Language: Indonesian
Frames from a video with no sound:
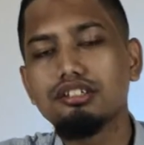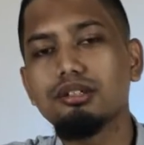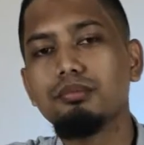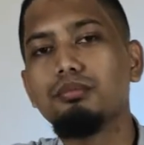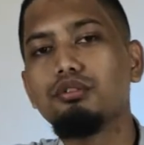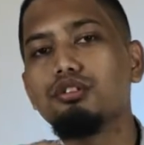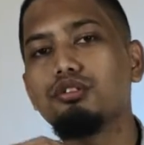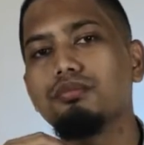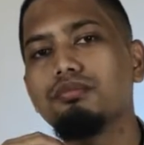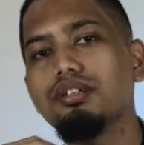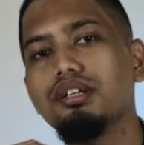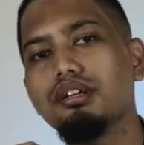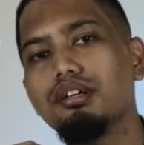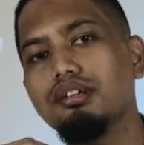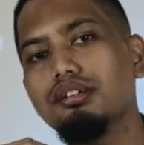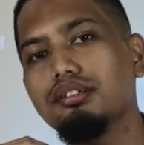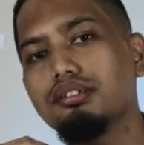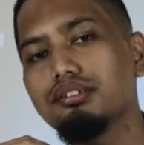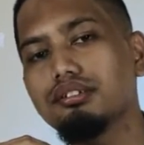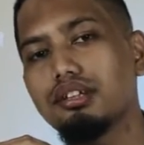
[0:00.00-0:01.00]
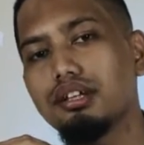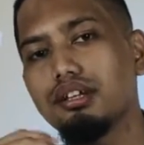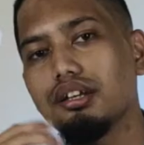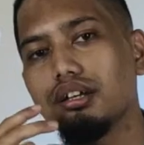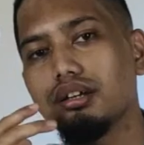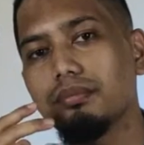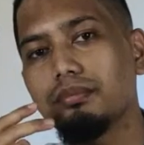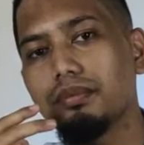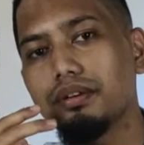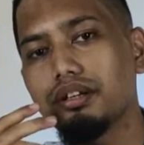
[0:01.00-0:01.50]
Sebelumnya
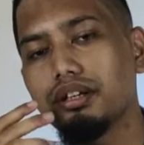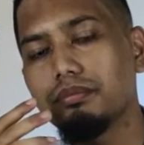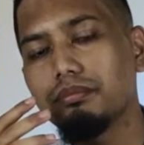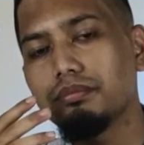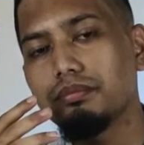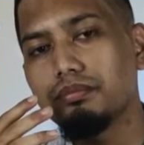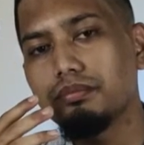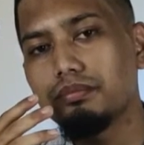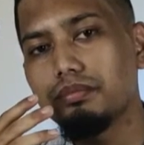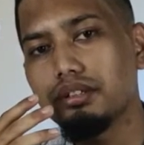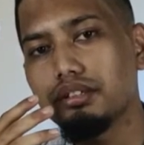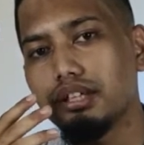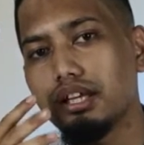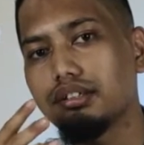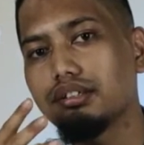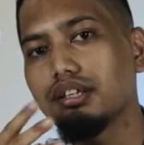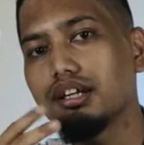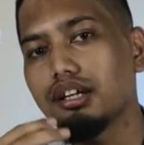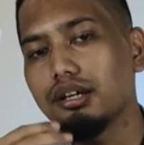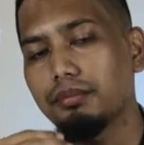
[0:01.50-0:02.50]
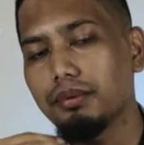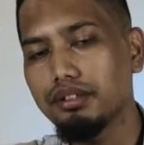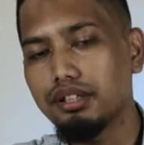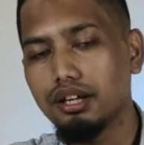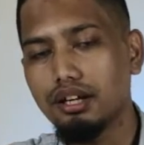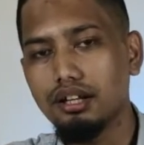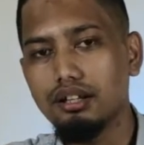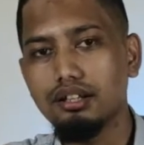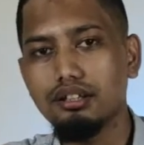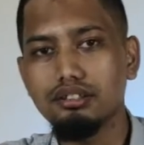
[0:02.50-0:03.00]
saya pengen bertanya
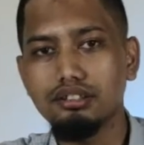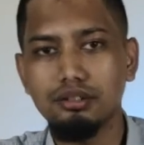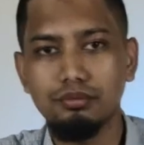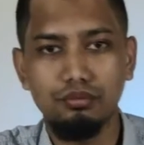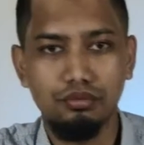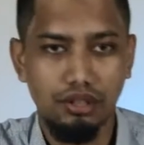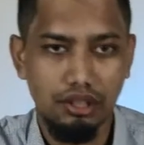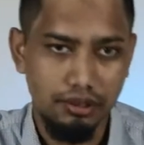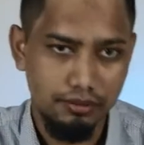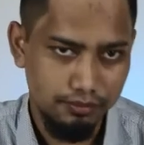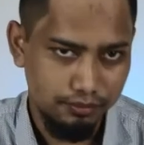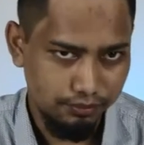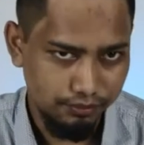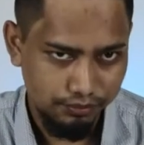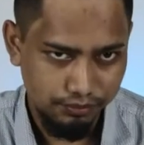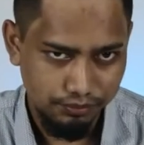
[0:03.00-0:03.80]
kepada kalian semua.